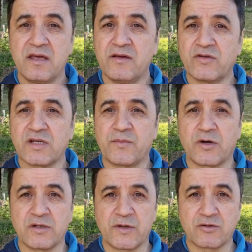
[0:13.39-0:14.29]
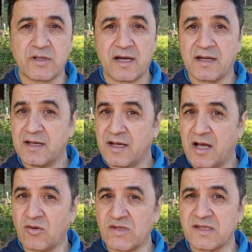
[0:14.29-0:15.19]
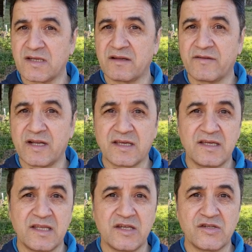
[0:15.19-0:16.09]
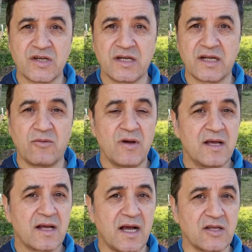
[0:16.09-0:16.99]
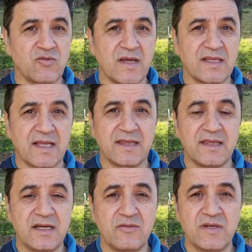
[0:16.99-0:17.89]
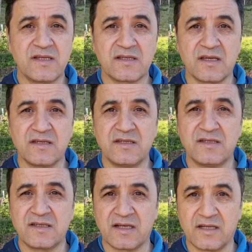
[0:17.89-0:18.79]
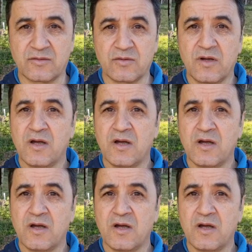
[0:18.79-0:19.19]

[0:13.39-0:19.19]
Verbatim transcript: E você pode me ajudar ao se inscrever aqui neste canal, caso ainda não esteja inscrito.